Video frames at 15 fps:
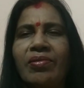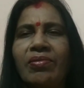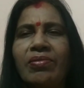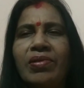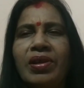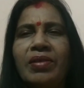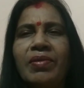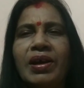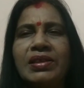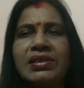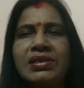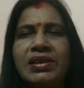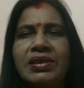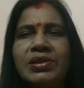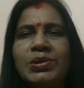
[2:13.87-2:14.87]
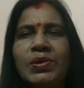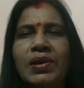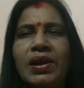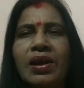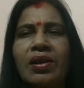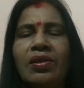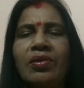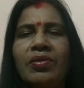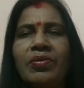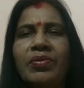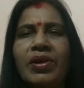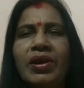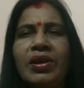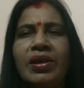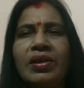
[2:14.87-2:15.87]
কুকুরের বাচ্চা চলে গেল
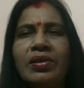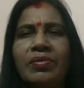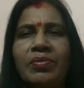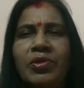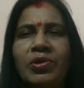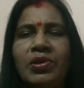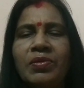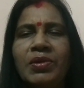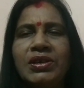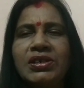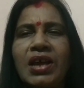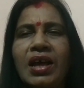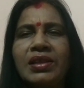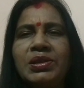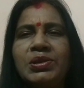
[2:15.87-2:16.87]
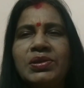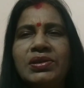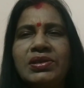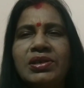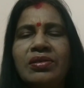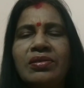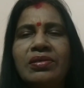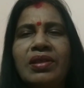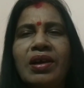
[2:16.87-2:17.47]
প্রথমে সাতজন ছিল